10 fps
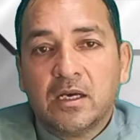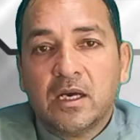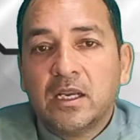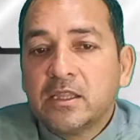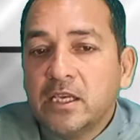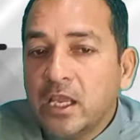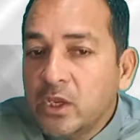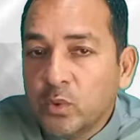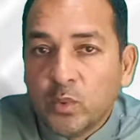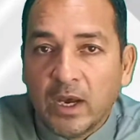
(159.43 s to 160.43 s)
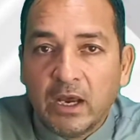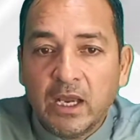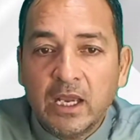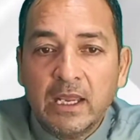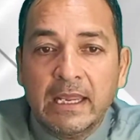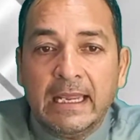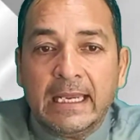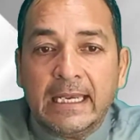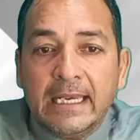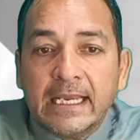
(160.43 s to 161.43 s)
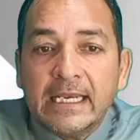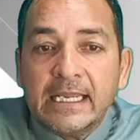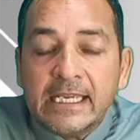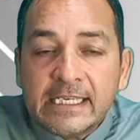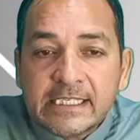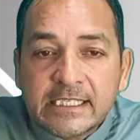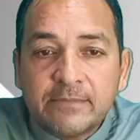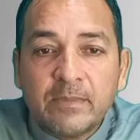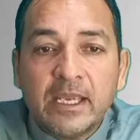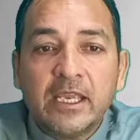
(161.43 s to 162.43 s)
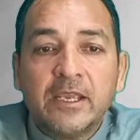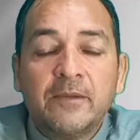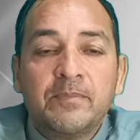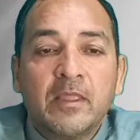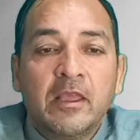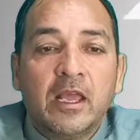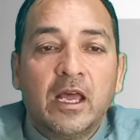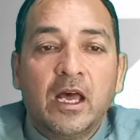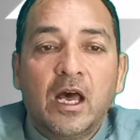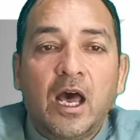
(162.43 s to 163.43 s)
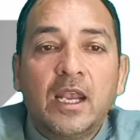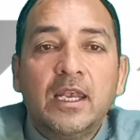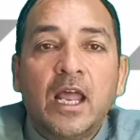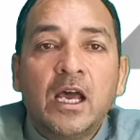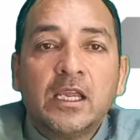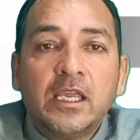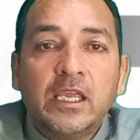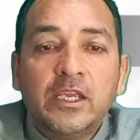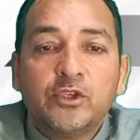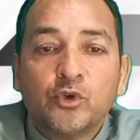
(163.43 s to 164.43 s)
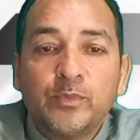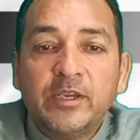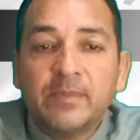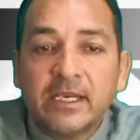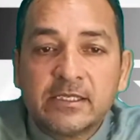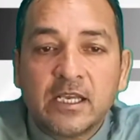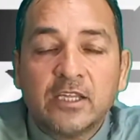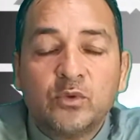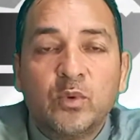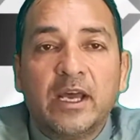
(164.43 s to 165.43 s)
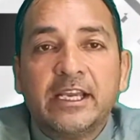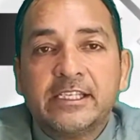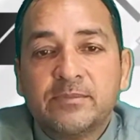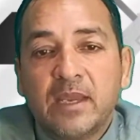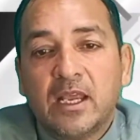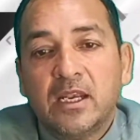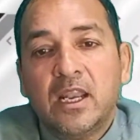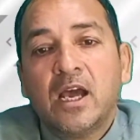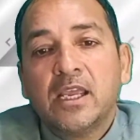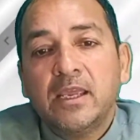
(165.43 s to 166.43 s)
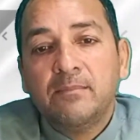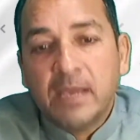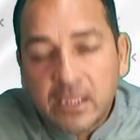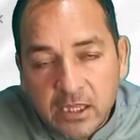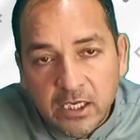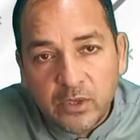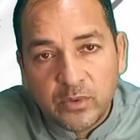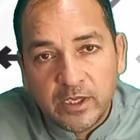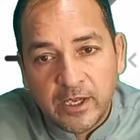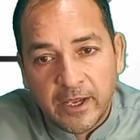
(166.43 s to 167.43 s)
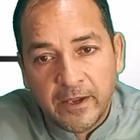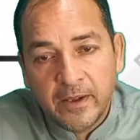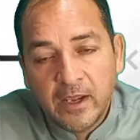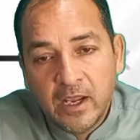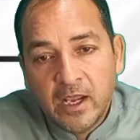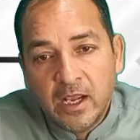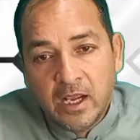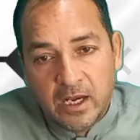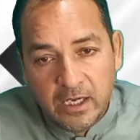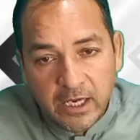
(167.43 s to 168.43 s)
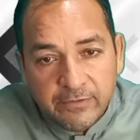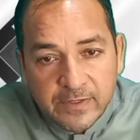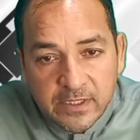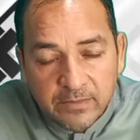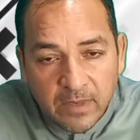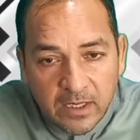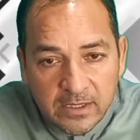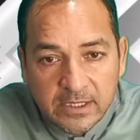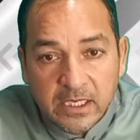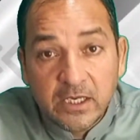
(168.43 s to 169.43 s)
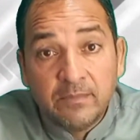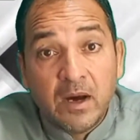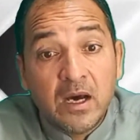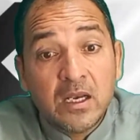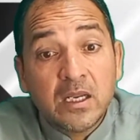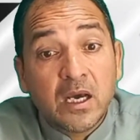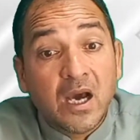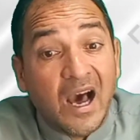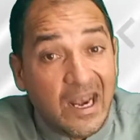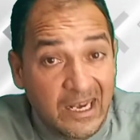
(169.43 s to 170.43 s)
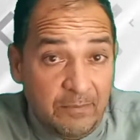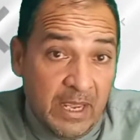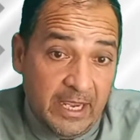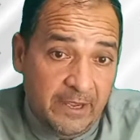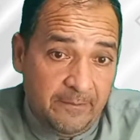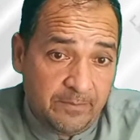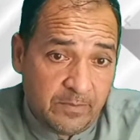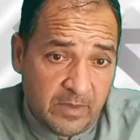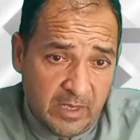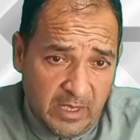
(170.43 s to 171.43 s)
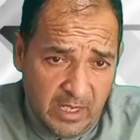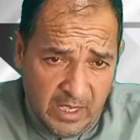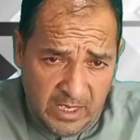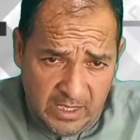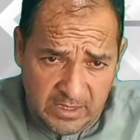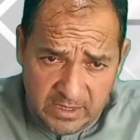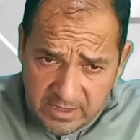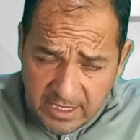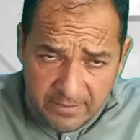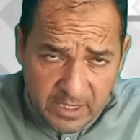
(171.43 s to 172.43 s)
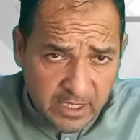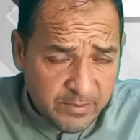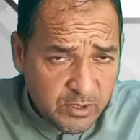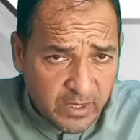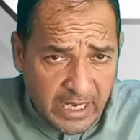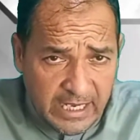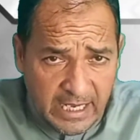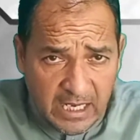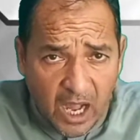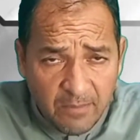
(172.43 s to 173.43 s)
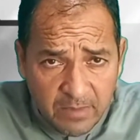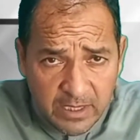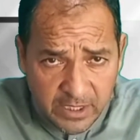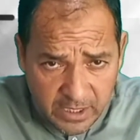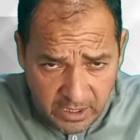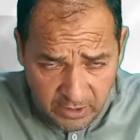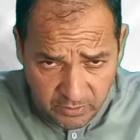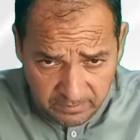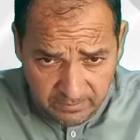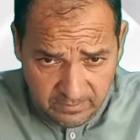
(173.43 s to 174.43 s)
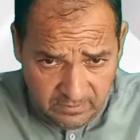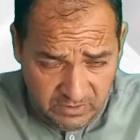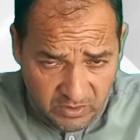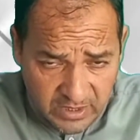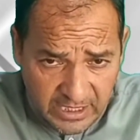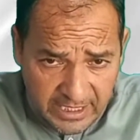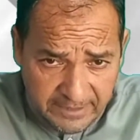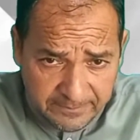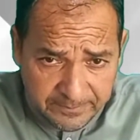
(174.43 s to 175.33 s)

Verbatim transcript: गलत नहीं हुआ लेकिन इसमें अल्लाह की जो भी मेरे साथ हुआ है इसमें अल्लाह की बेहतरी हुई है लफ्ज़ गमान से गमान गालब है जिसका मतलब जो है ये कामल यकीन होता है